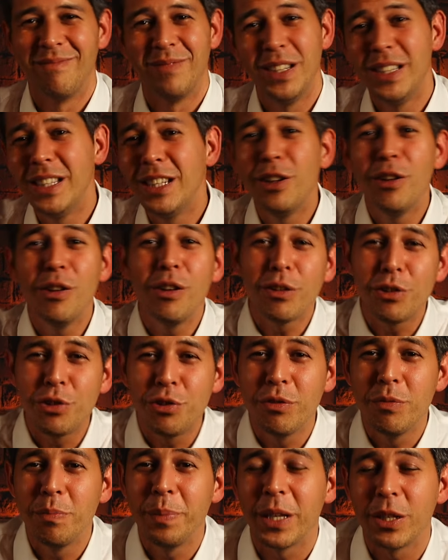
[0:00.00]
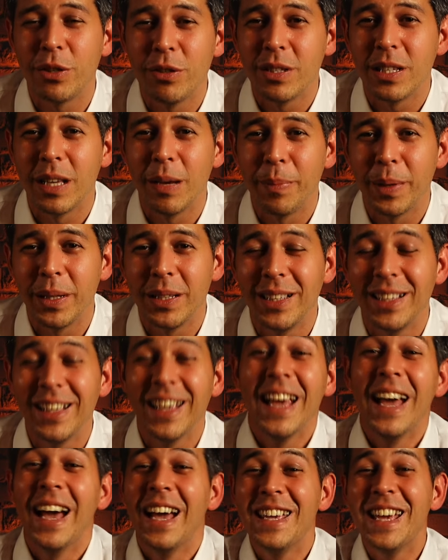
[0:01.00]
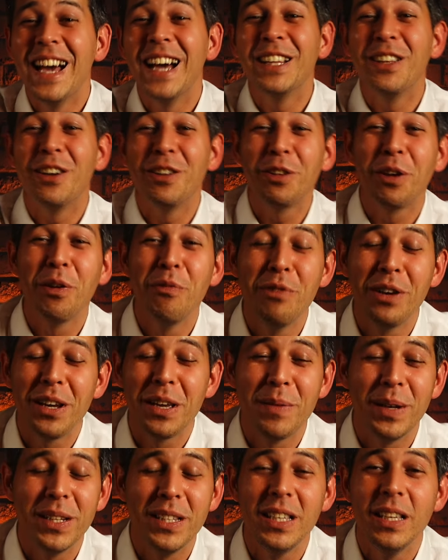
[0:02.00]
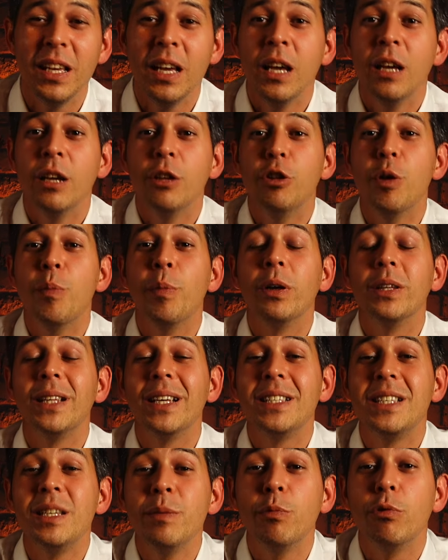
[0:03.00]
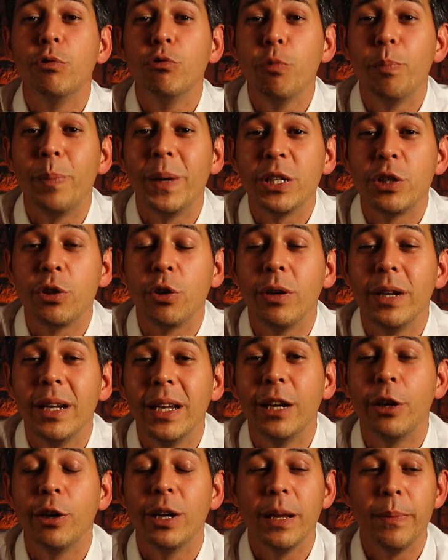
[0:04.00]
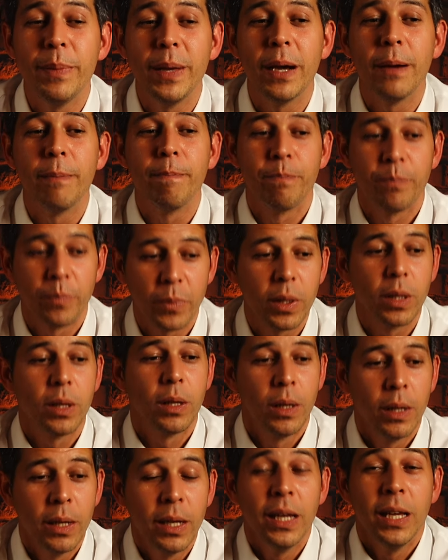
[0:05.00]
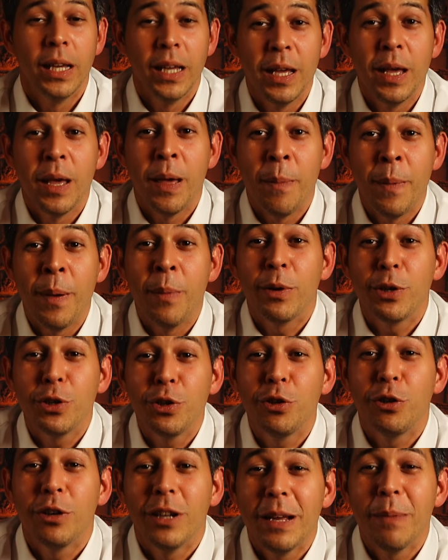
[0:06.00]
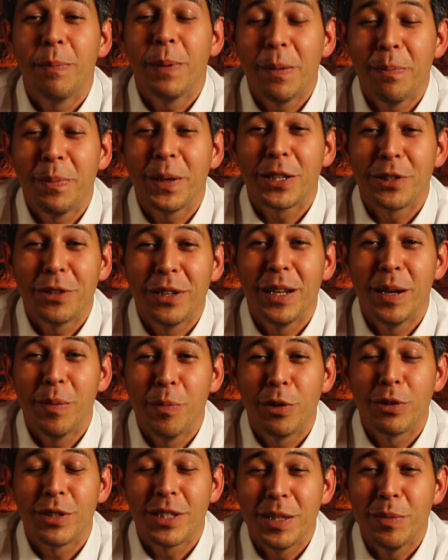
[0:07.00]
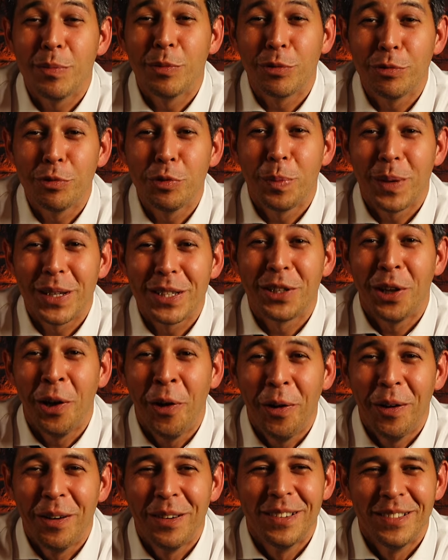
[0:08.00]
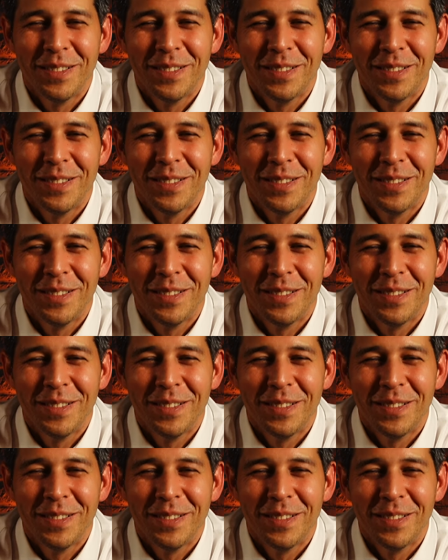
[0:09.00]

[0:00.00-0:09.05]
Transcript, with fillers: Dites-leur que je suis une personne sympathique. Il y a un d'entre vous qui m'a dit Demande à Simon du Passe-temps, il les connaît bien. Mais moi, je ne connais pas personnellement Simon du Passe-temps.